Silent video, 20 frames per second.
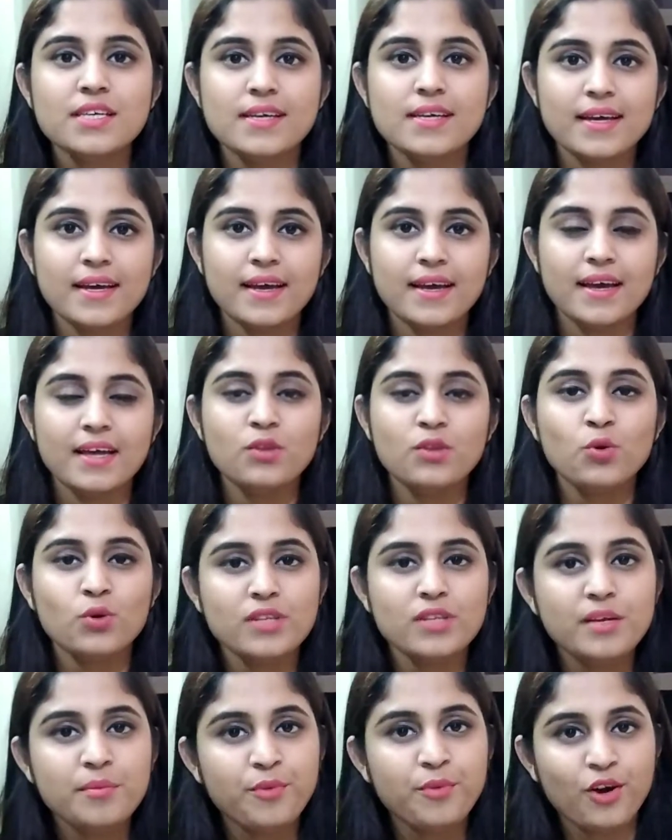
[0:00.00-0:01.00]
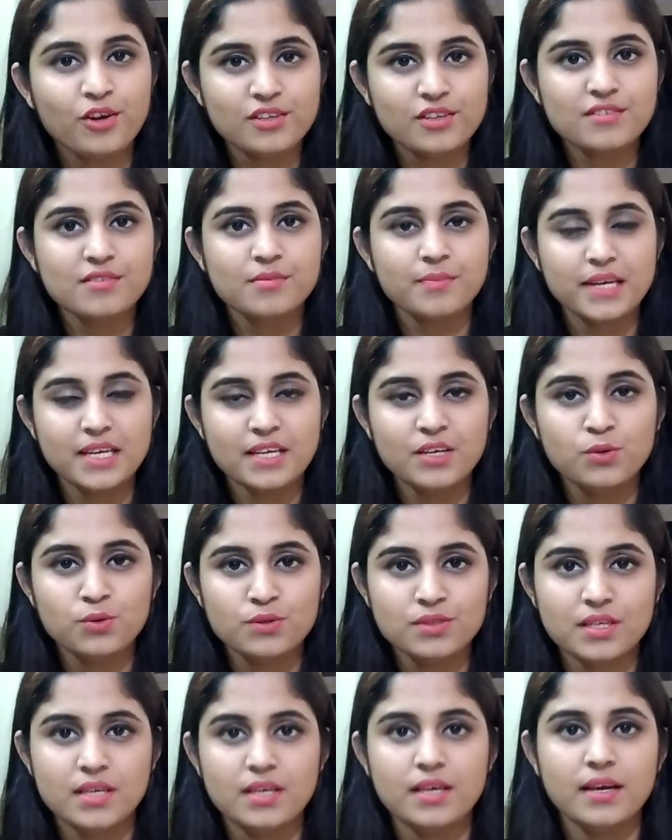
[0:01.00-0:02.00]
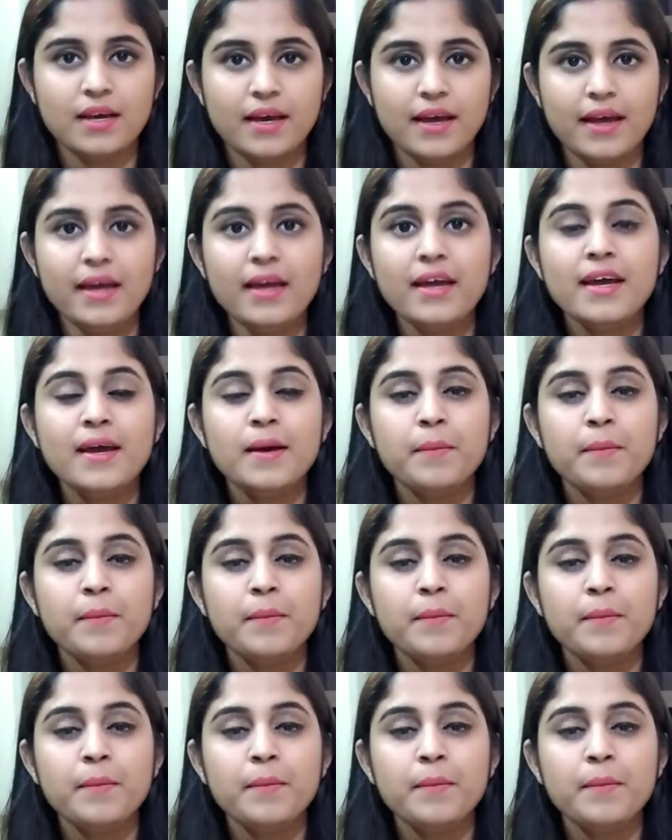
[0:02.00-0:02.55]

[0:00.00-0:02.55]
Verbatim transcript: किए हैं दो तीन प्रोडक्ट्स मैंने यूज़ किए हैं